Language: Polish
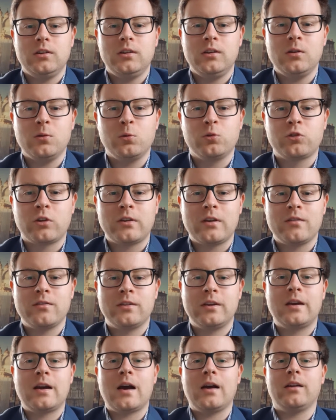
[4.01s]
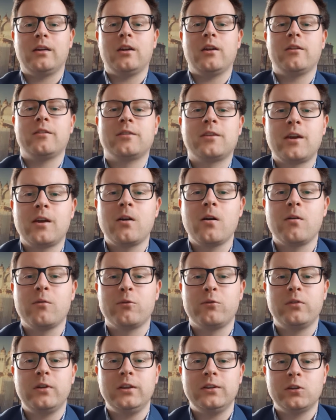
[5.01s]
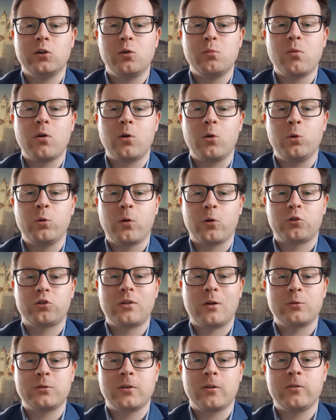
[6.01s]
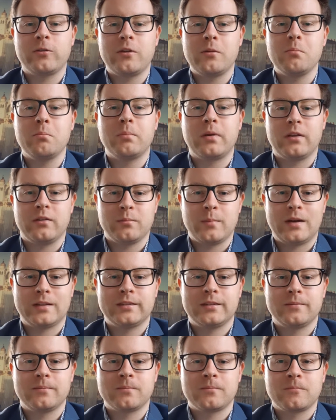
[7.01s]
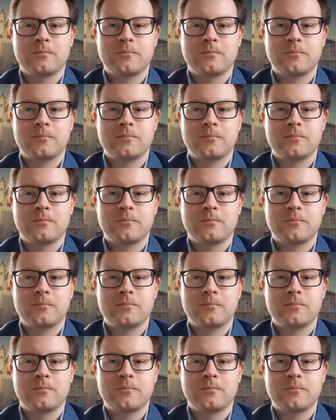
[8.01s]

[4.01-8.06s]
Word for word: i uczę języka angielskiego w liceum ogólnokształcącym Pryzmat.